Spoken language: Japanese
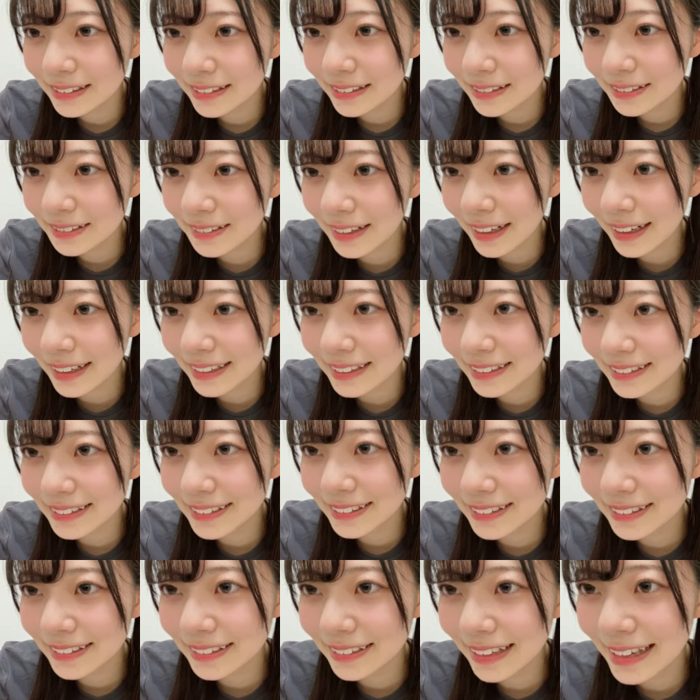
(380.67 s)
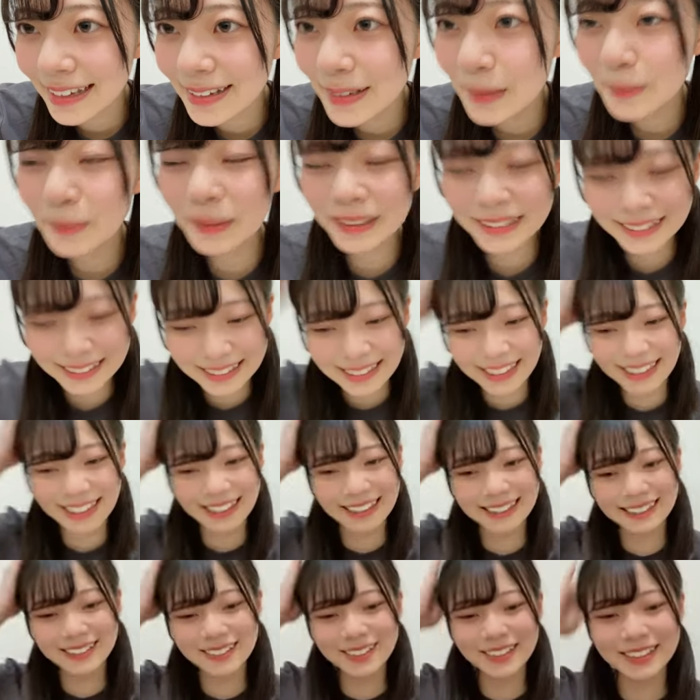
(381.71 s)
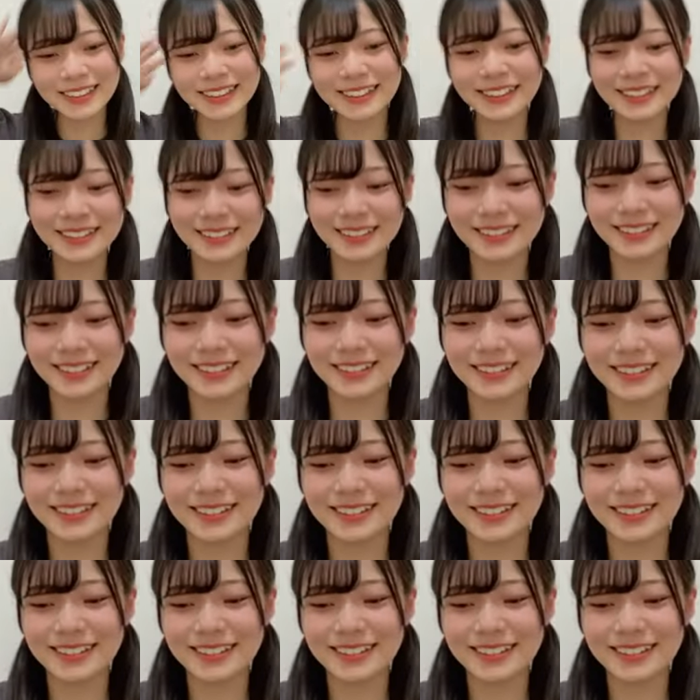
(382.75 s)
うわえ待ってどうしよう